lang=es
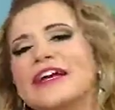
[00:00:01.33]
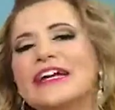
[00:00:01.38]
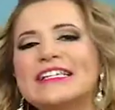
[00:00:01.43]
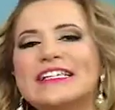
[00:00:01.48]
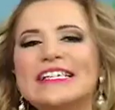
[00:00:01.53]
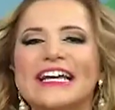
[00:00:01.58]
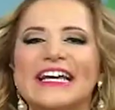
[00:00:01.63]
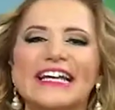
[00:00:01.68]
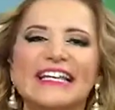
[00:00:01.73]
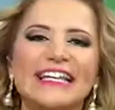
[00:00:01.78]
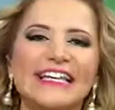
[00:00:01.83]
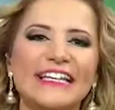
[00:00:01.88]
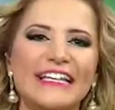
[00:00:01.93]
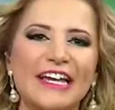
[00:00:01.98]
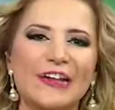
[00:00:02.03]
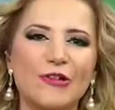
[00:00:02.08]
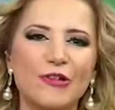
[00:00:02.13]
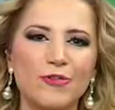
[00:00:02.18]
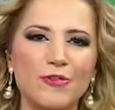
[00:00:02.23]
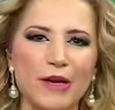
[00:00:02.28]
de que
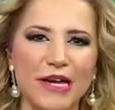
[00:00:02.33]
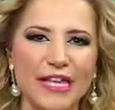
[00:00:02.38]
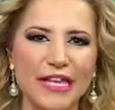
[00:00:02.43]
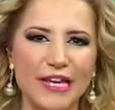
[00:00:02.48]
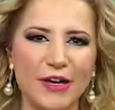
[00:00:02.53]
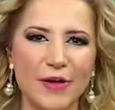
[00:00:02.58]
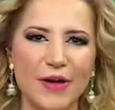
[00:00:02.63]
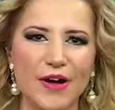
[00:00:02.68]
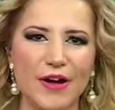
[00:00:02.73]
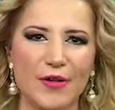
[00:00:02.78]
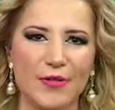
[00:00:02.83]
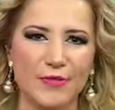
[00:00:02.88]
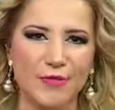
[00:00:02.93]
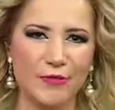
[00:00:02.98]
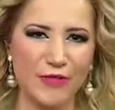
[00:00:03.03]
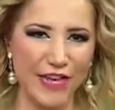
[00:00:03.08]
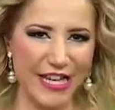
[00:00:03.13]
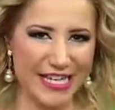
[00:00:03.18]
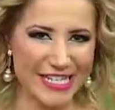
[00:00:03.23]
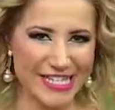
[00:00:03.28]
tener un médico de
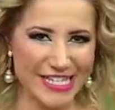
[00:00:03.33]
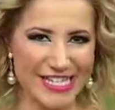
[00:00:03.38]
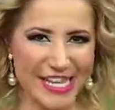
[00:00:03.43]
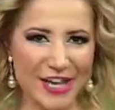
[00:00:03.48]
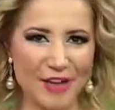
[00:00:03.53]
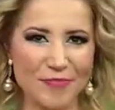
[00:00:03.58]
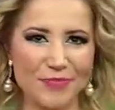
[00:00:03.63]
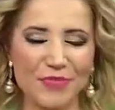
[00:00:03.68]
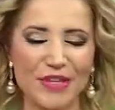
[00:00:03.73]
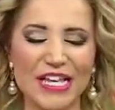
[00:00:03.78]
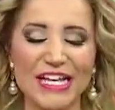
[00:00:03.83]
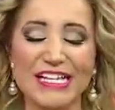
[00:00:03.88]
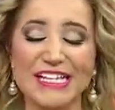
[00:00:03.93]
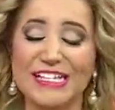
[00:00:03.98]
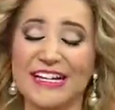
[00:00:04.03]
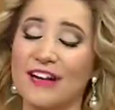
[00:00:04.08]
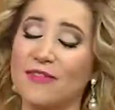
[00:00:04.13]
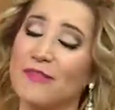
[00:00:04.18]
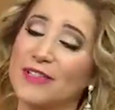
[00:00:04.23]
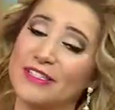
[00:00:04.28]
confianza
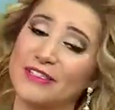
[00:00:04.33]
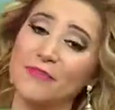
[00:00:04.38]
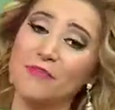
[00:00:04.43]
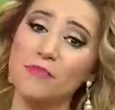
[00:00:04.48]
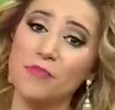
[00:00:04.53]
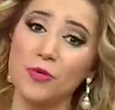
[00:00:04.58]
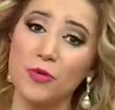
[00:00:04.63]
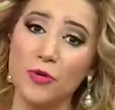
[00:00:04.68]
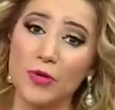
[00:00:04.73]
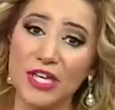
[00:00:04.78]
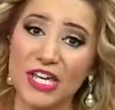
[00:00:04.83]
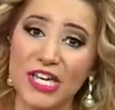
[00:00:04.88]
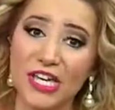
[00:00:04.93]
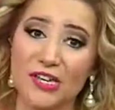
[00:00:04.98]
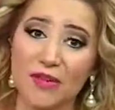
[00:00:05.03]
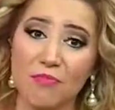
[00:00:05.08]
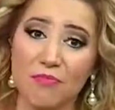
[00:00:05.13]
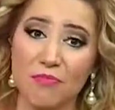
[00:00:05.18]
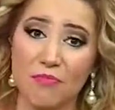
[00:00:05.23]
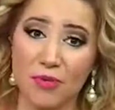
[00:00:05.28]
es realmente muy
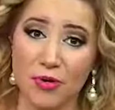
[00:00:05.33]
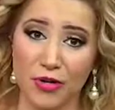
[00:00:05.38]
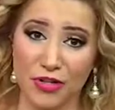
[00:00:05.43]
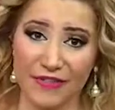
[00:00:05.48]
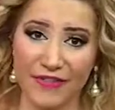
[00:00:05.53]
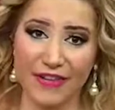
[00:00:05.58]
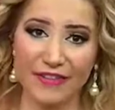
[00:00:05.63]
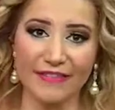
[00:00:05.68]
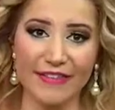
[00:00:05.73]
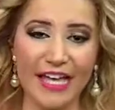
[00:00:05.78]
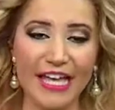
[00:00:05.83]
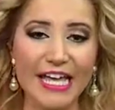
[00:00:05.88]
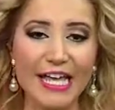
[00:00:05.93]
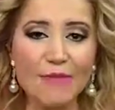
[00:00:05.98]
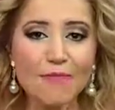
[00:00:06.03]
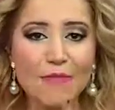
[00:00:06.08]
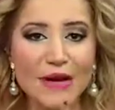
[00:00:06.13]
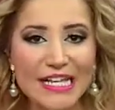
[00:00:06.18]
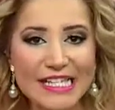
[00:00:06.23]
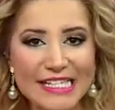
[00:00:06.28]
importante y
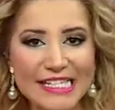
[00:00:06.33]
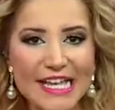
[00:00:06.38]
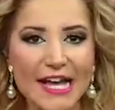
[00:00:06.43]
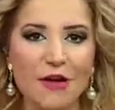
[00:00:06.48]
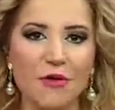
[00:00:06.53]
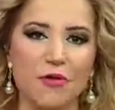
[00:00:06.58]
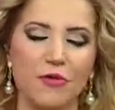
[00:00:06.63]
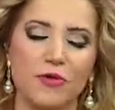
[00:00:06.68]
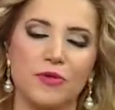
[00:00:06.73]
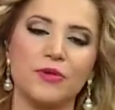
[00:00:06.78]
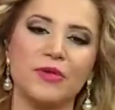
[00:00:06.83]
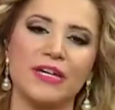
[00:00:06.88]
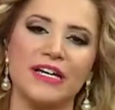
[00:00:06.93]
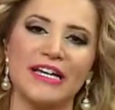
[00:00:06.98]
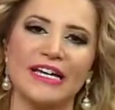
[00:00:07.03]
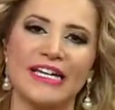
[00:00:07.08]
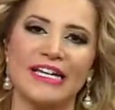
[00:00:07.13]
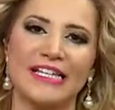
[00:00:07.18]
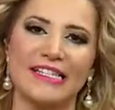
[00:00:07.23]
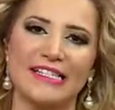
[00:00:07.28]
más aún
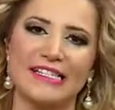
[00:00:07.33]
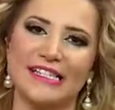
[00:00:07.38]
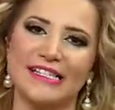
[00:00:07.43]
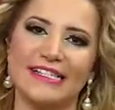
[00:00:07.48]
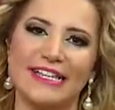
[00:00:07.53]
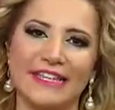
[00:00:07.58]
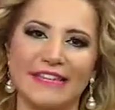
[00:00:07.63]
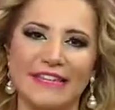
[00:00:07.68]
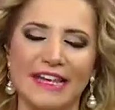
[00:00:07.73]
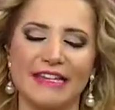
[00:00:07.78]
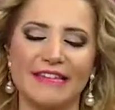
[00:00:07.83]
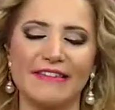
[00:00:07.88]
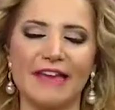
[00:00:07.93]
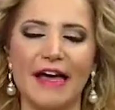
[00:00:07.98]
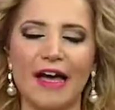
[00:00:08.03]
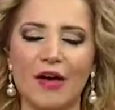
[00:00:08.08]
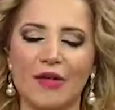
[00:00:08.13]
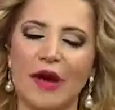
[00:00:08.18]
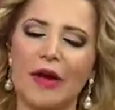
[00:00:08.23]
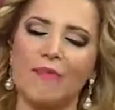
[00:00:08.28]
si se
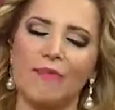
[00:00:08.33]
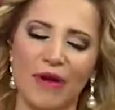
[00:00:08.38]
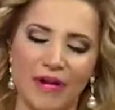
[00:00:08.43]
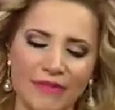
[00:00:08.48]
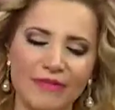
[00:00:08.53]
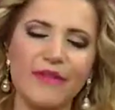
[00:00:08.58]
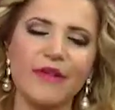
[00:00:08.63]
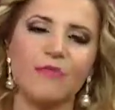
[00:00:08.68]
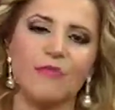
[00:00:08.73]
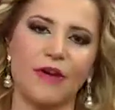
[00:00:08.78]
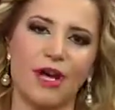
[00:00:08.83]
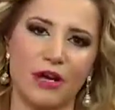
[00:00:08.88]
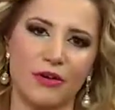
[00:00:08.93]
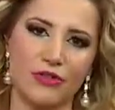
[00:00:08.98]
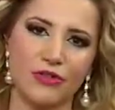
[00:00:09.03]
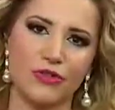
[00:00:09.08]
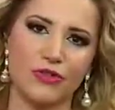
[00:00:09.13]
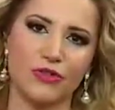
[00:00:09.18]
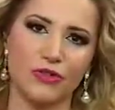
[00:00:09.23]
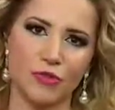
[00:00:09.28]
trata, aparte de para
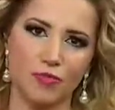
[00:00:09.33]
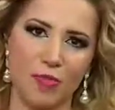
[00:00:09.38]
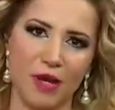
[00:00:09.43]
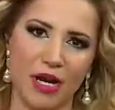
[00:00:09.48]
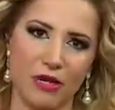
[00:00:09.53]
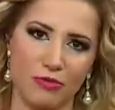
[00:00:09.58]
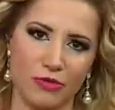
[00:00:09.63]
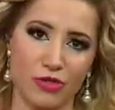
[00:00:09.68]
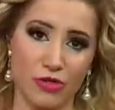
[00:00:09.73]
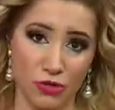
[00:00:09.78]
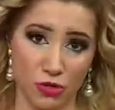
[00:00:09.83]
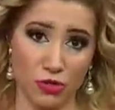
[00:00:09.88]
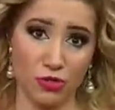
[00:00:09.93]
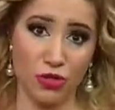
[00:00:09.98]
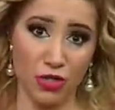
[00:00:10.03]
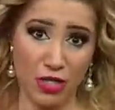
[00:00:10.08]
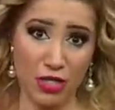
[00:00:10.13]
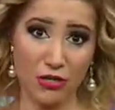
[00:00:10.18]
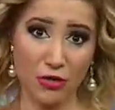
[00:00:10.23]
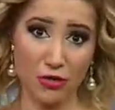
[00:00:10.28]
nosotros, para nuestros
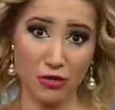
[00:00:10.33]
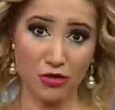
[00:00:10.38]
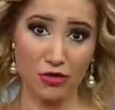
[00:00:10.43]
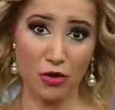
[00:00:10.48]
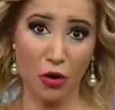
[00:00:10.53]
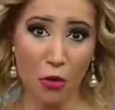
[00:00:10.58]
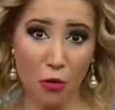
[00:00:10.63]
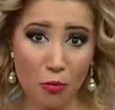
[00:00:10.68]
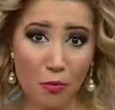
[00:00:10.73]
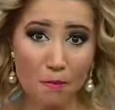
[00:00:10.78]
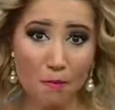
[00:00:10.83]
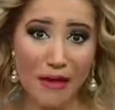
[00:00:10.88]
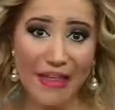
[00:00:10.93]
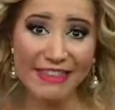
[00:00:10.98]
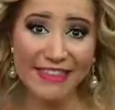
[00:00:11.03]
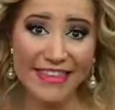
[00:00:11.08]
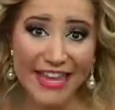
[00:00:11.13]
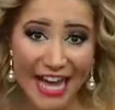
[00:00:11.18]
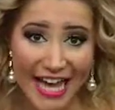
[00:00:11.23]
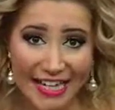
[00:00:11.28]
niños, ¿no? Un
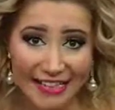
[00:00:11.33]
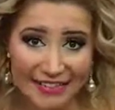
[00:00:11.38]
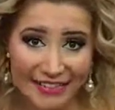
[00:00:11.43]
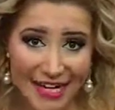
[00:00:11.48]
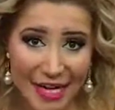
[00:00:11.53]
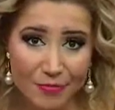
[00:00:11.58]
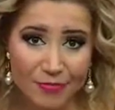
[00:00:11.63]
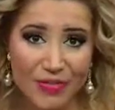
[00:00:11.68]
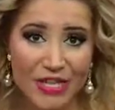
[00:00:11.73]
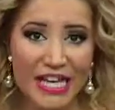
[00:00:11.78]
pediatra.